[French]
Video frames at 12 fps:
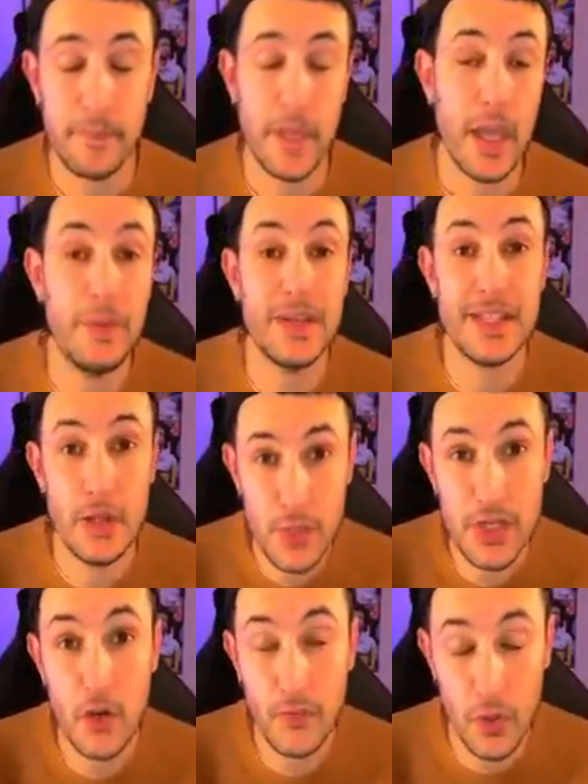Et eh bien c'est lui
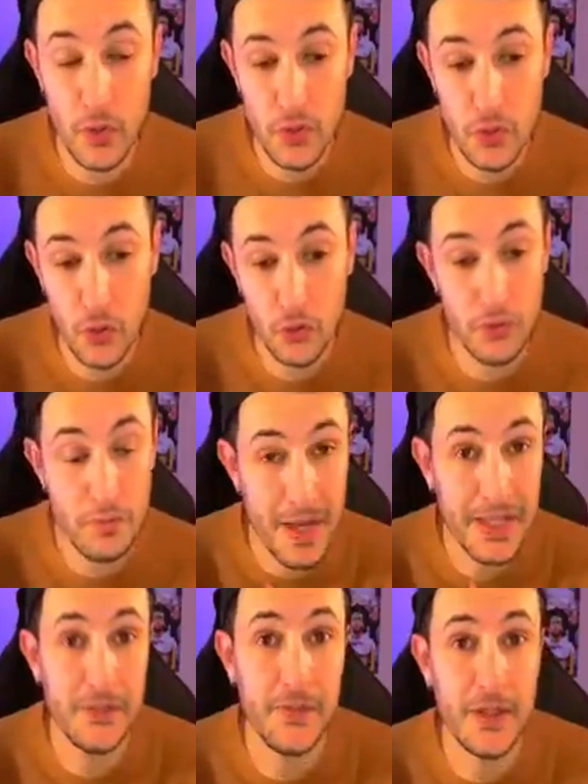qui a ouvert le score d'une
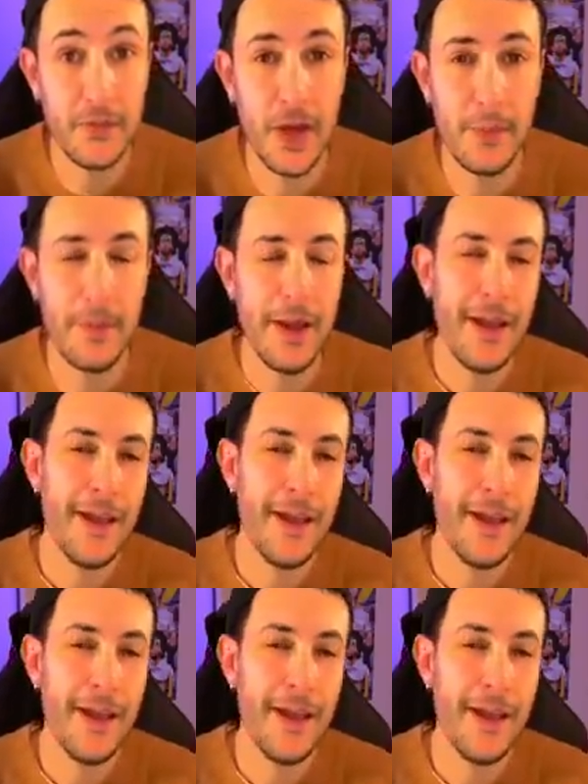magnifique frappe.